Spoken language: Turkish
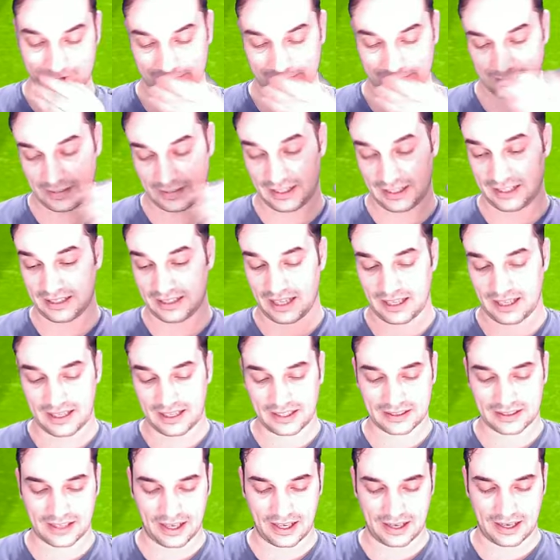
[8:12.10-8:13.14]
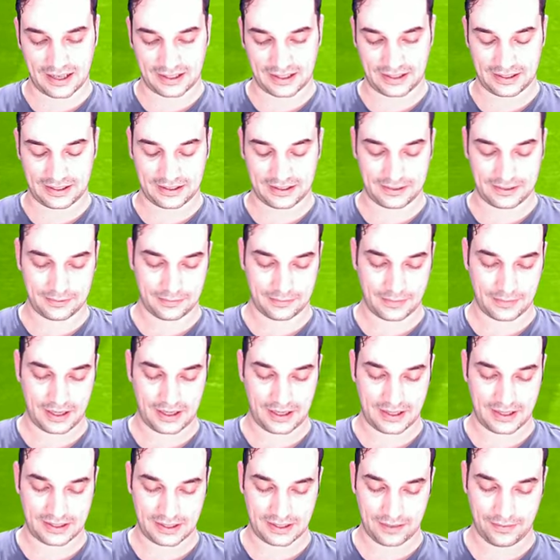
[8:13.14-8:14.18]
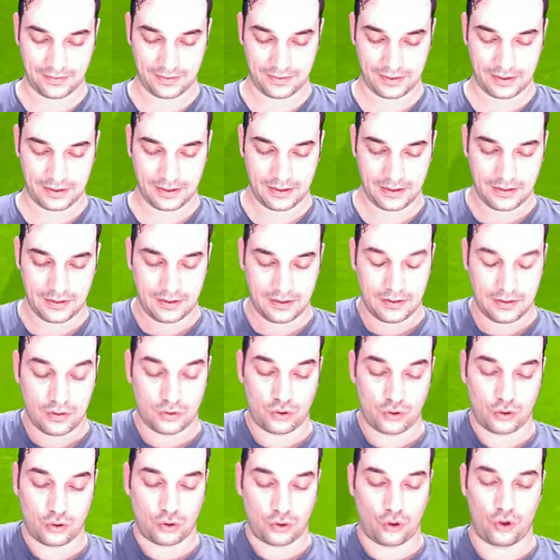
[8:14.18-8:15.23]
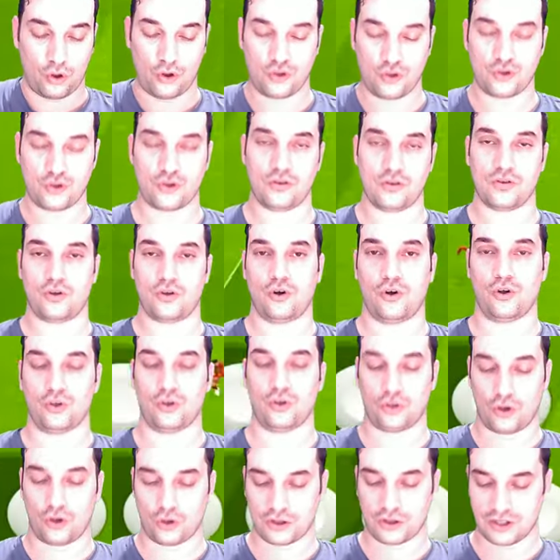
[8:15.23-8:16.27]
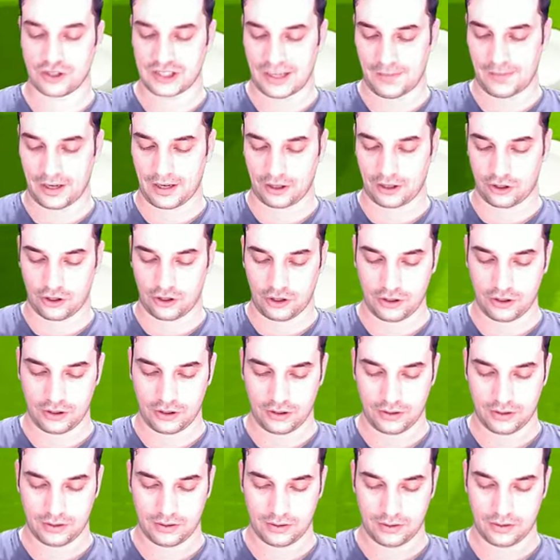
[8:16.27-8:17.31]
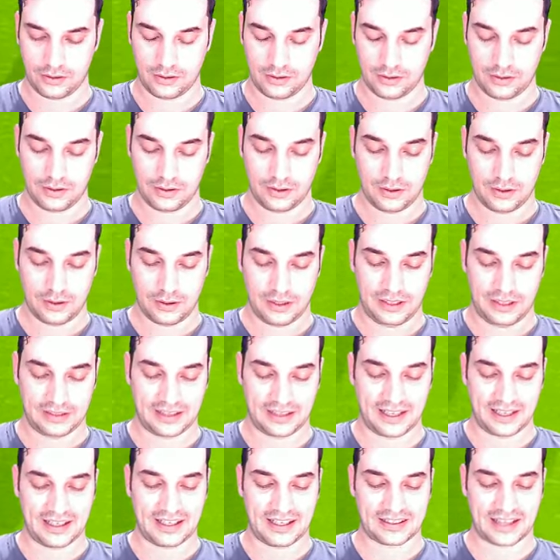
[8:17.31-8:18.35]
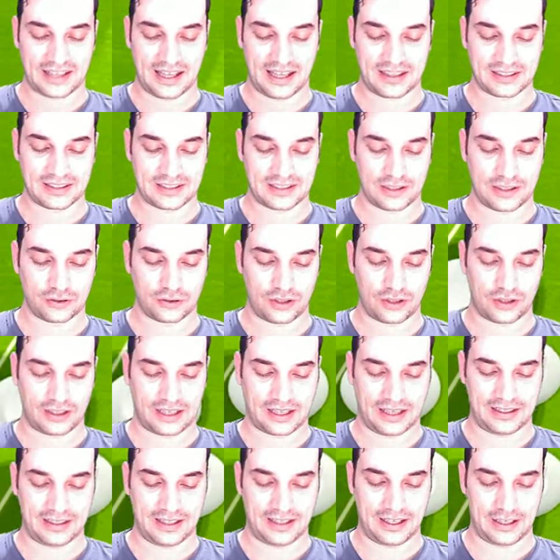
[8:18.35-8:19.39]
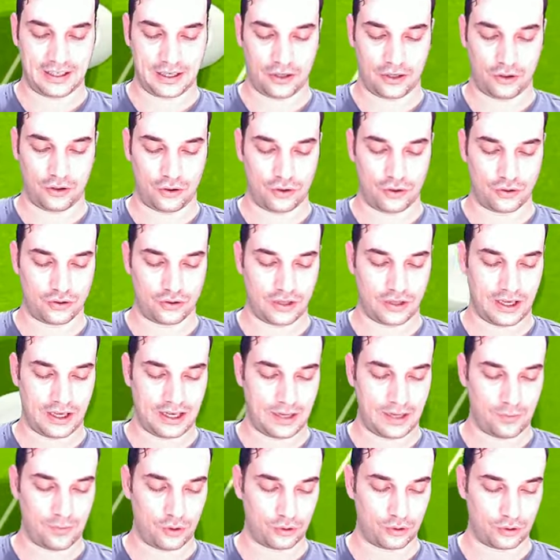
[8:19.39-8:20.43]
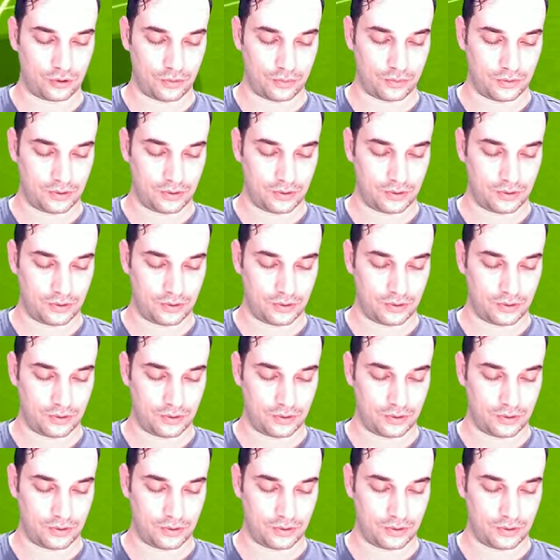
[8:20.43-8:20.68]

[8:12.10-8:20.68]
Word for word: İnternetle alakalı maalesef. Çünkü oyuncu kontrolsüz bekliyor. İnternet geldikten sonra kendine geliyor oyuncu. Alamıyor topu.